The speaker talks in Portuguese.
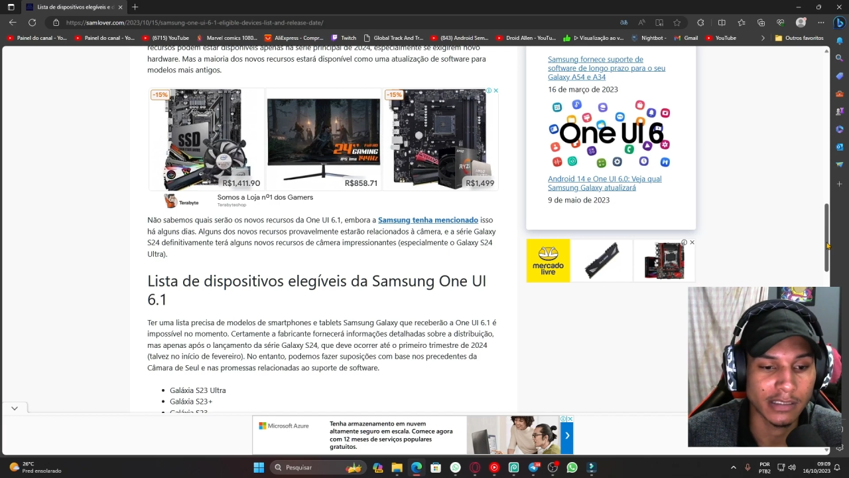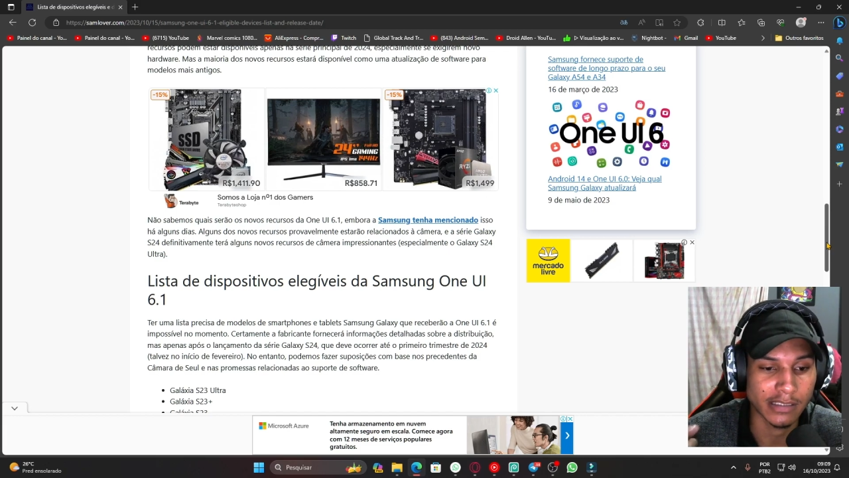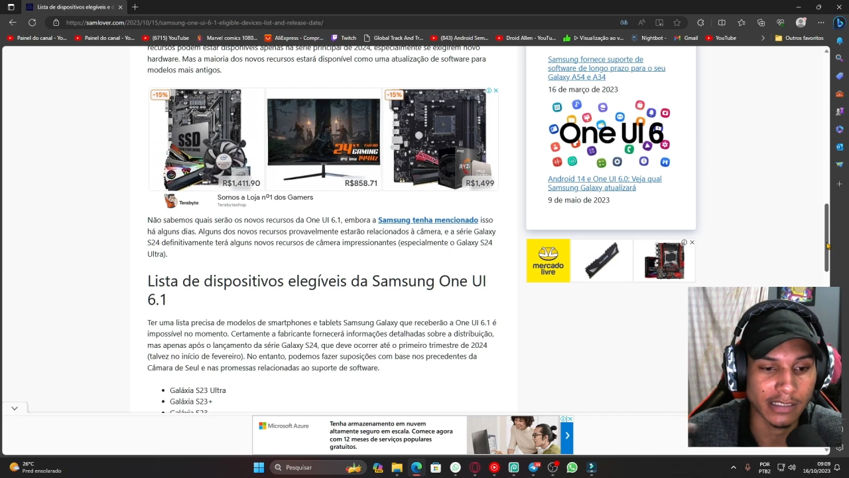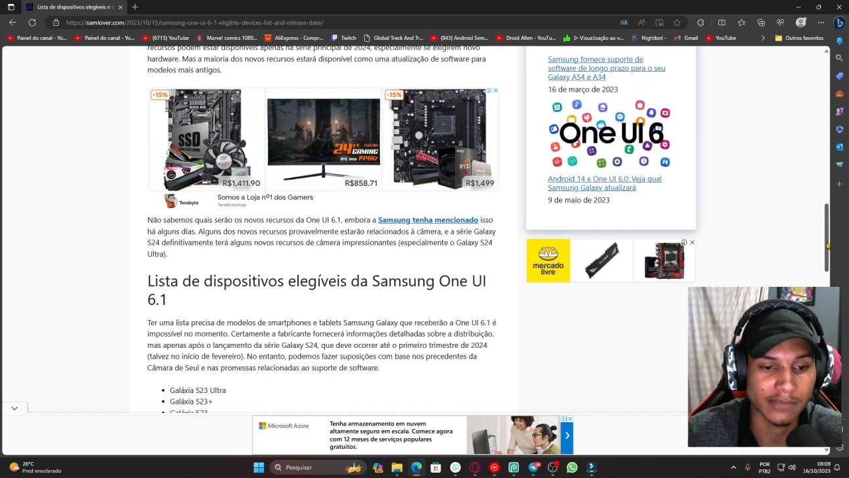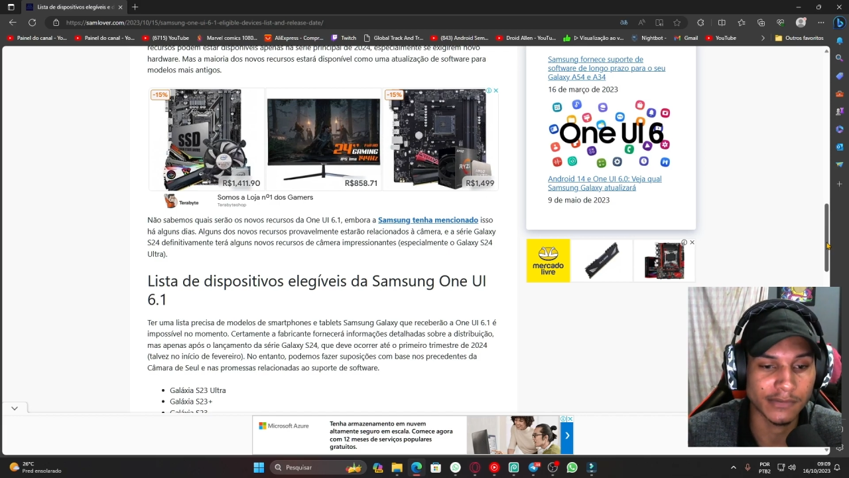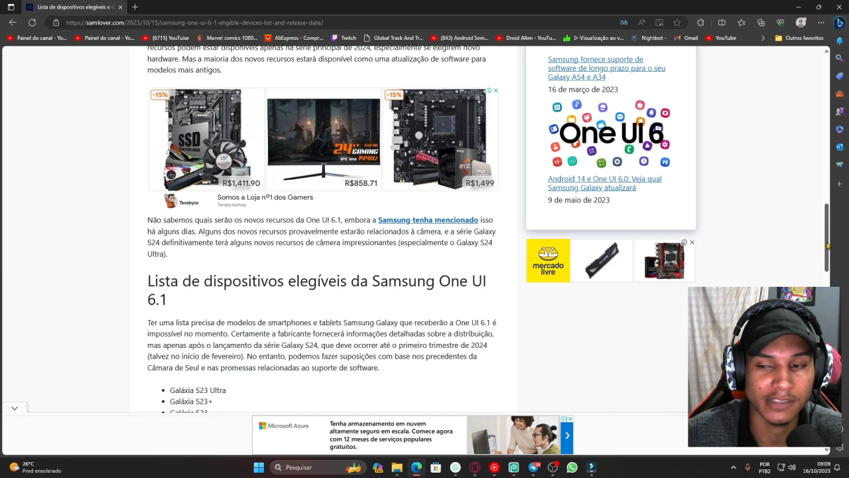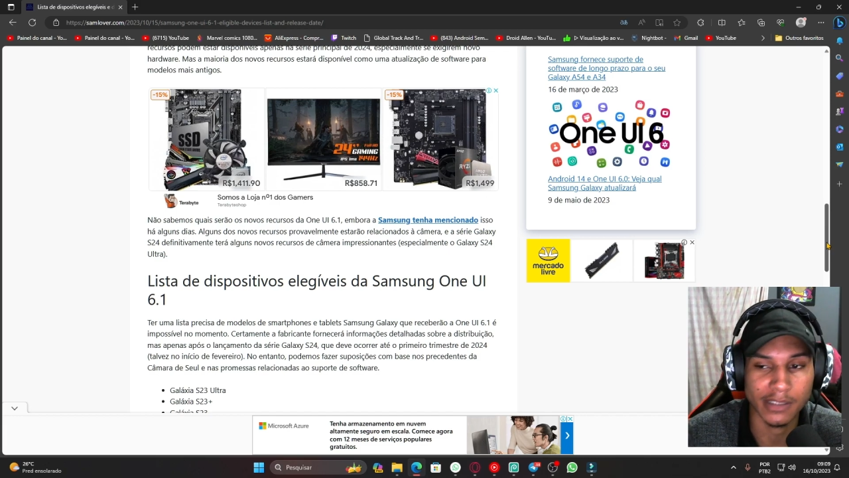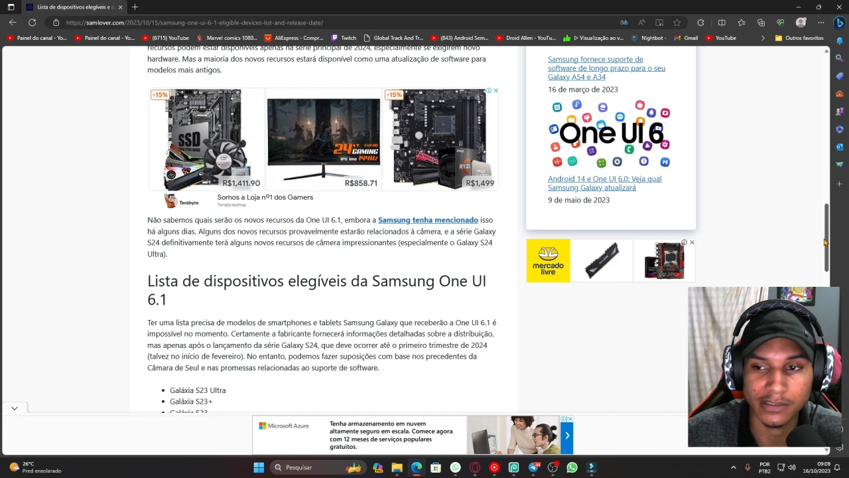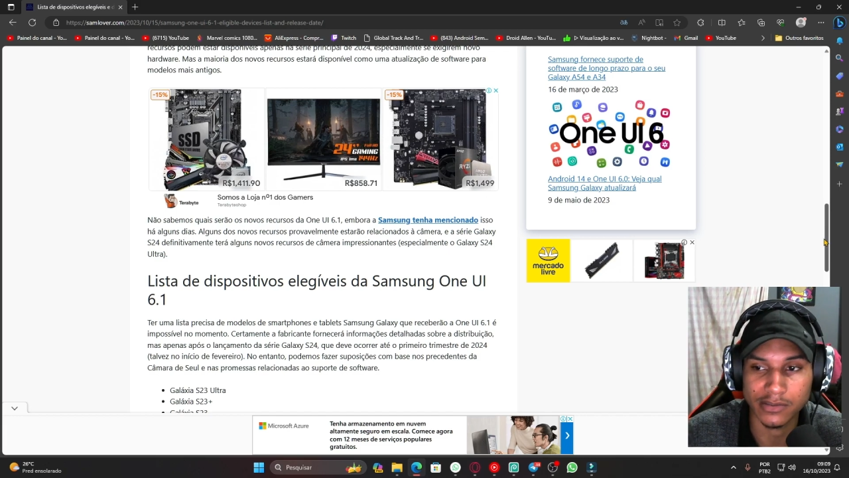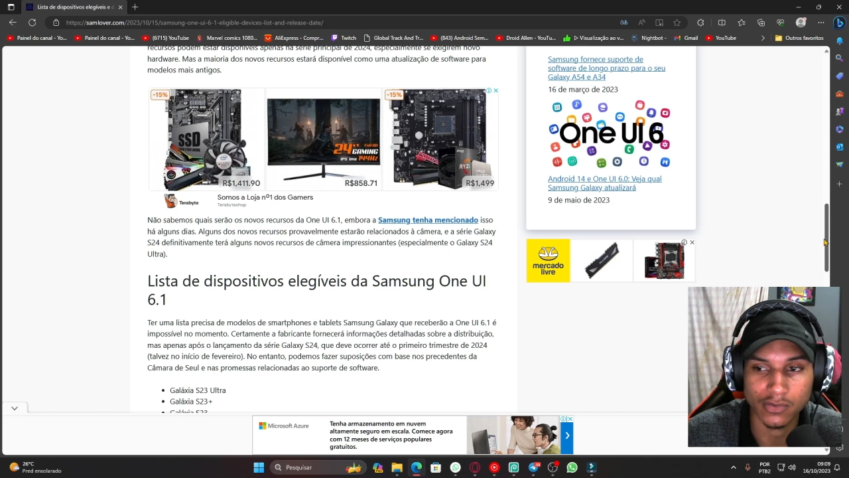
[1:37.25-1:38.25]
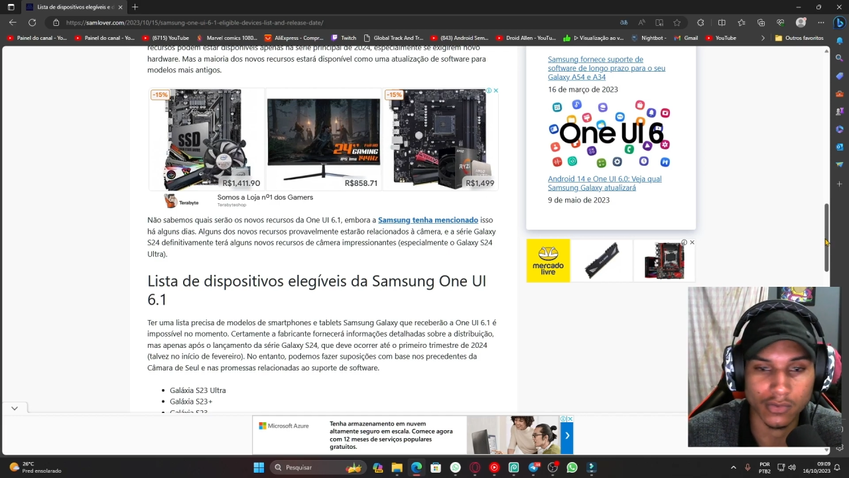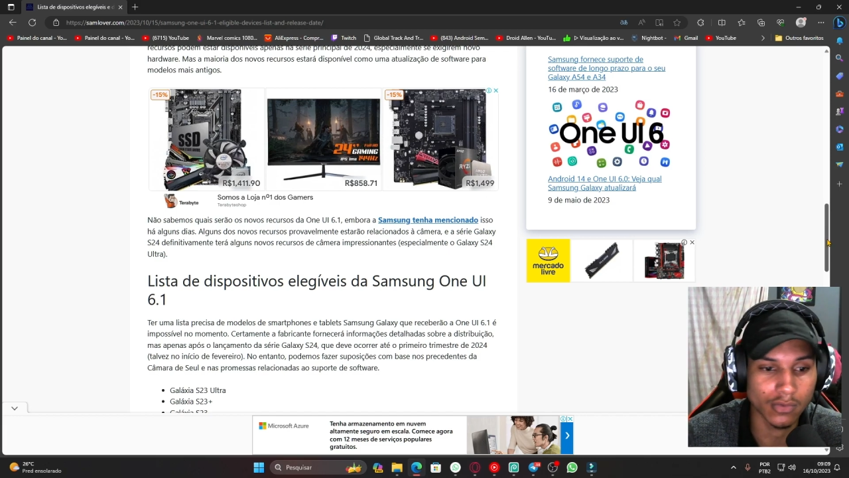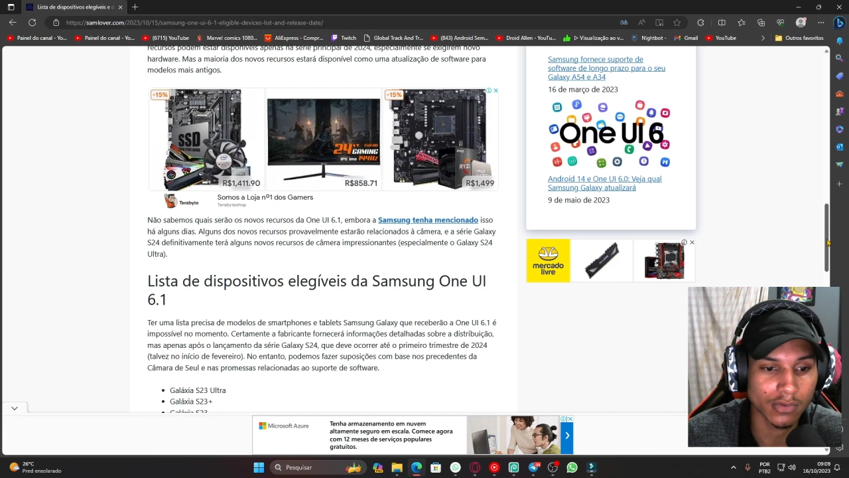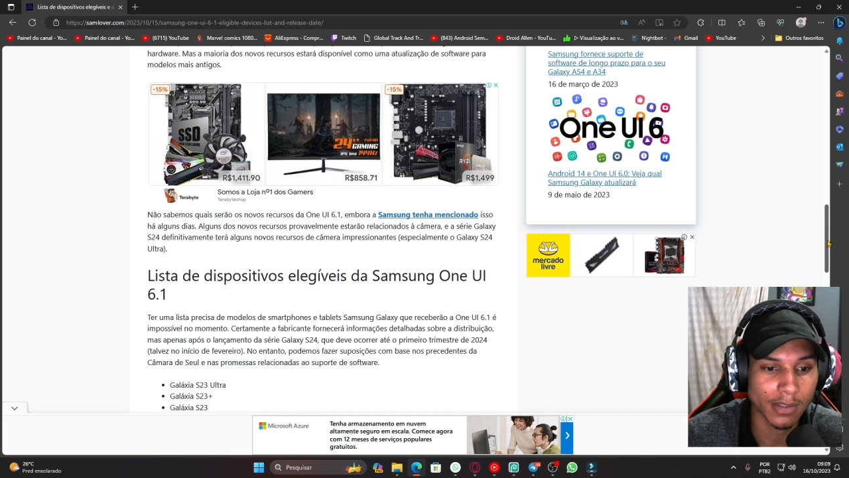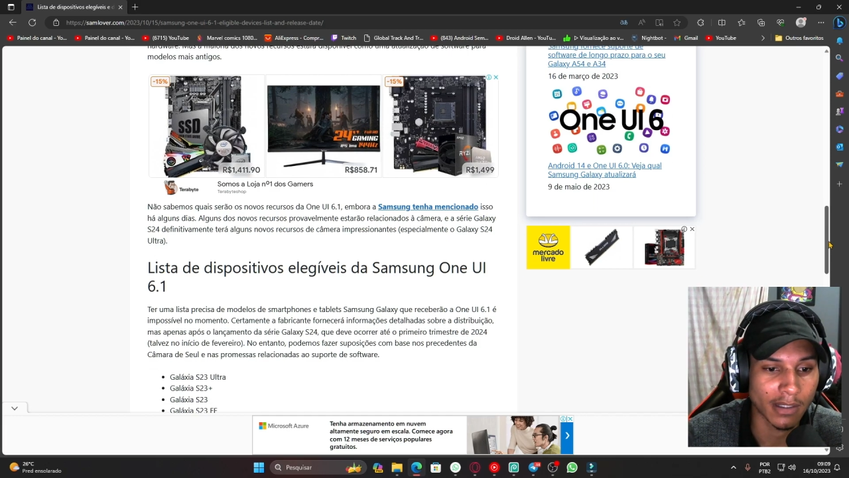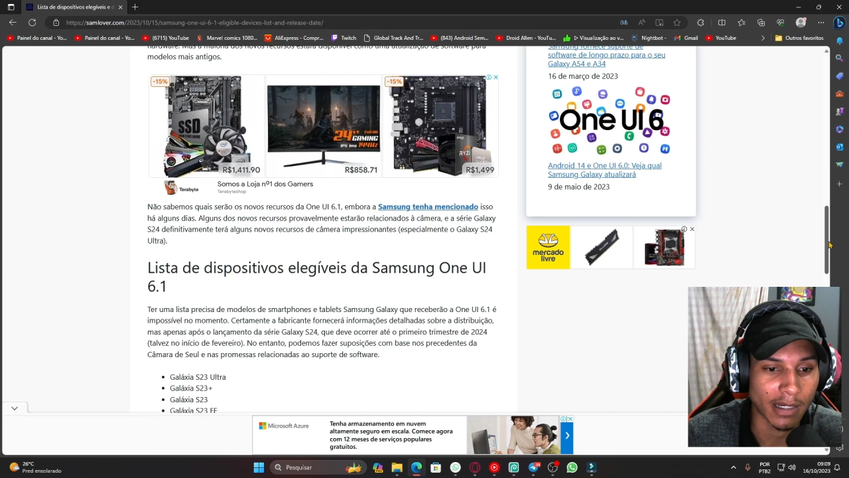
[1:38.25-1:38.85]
e S23 Ultra,